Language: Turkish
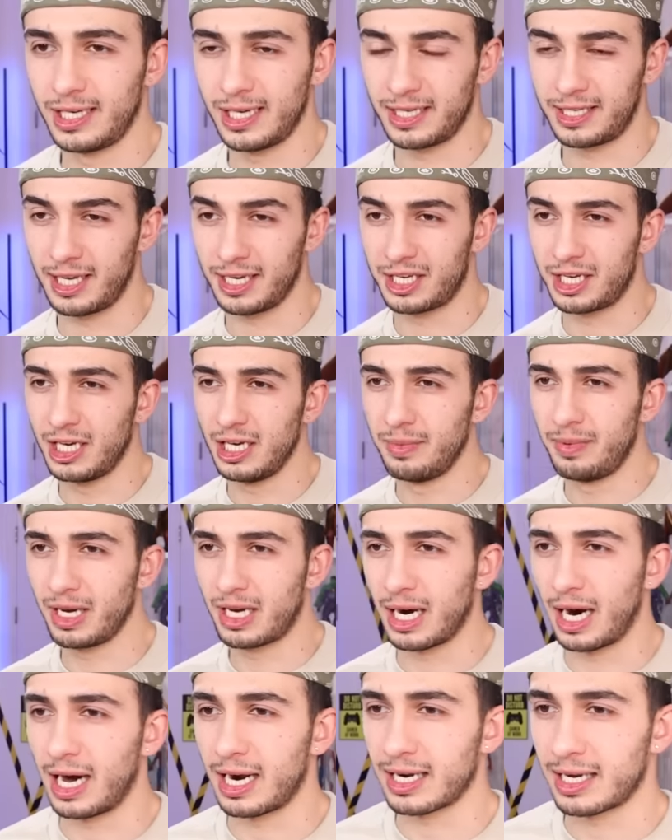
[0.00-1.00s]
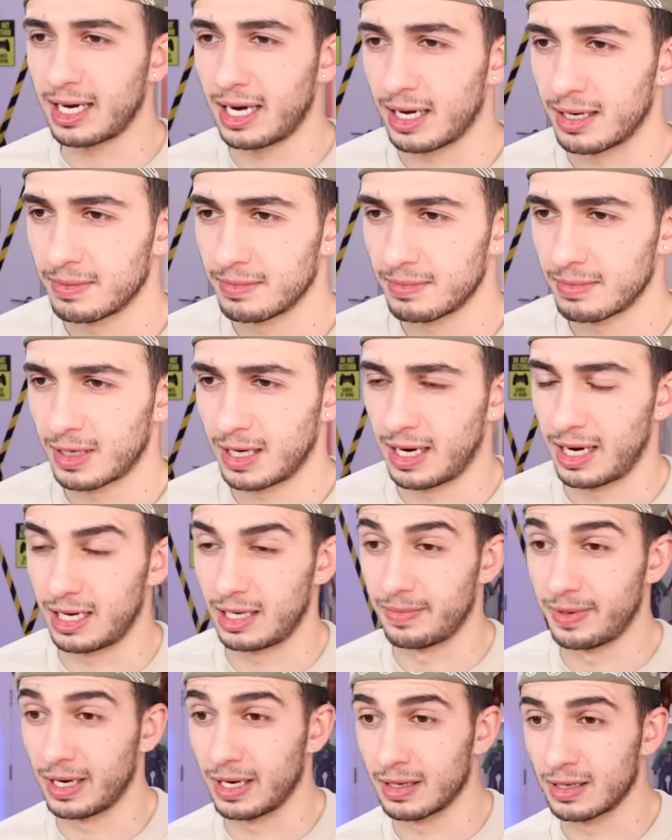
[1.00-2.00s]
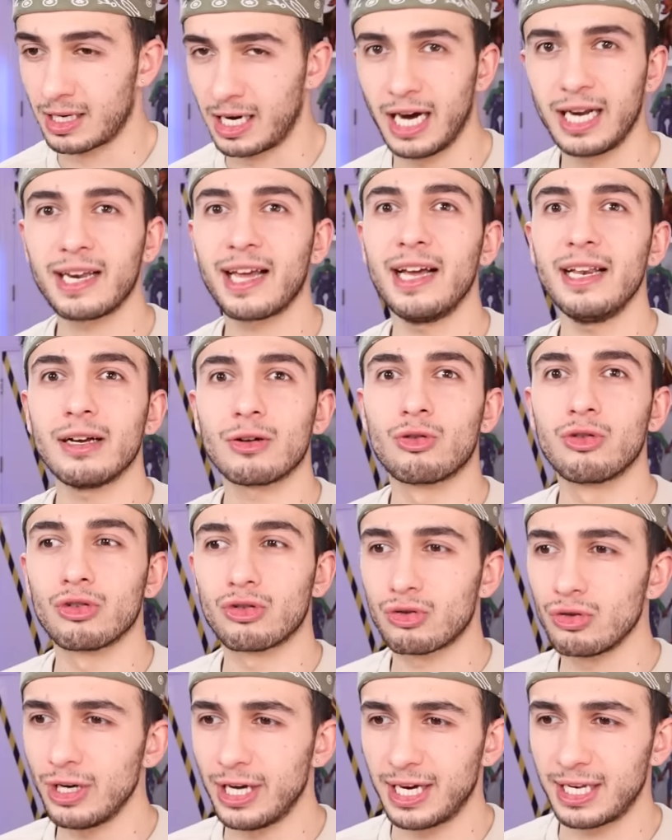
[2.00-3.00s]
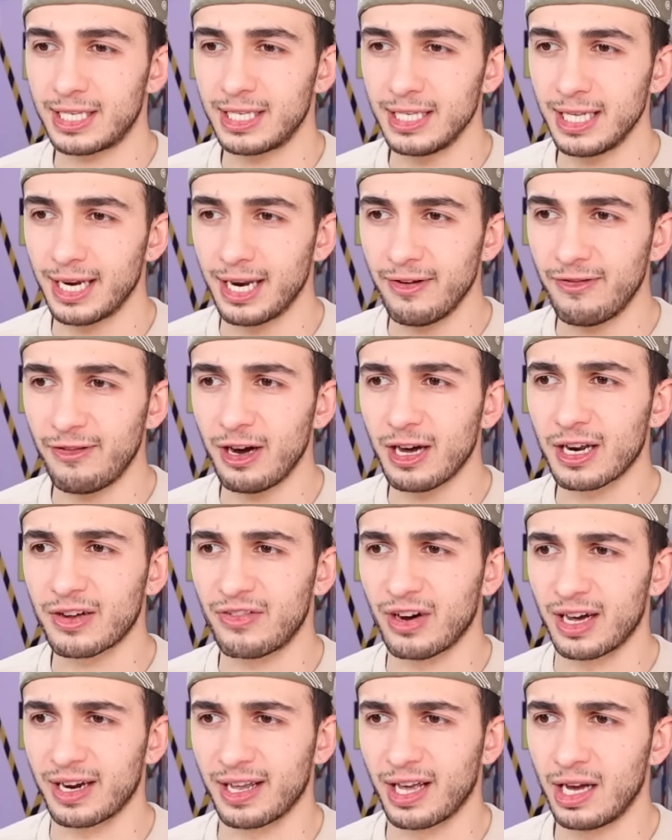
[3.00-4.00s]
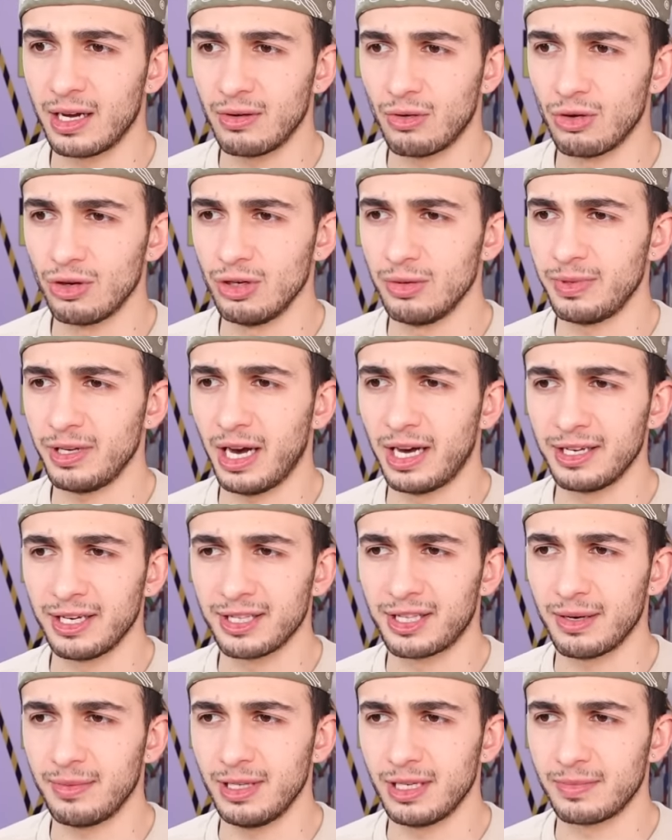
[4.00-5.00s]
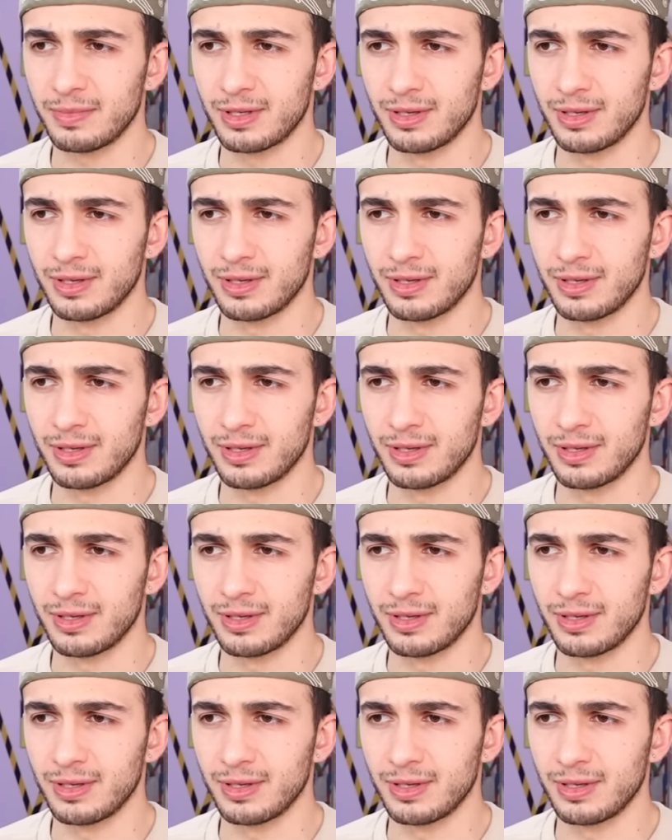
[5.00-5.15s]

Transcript: Yine zeki bir karga galiba. Karga ile kuzgun arasında ne fark var ya? Onu bir anlatabilir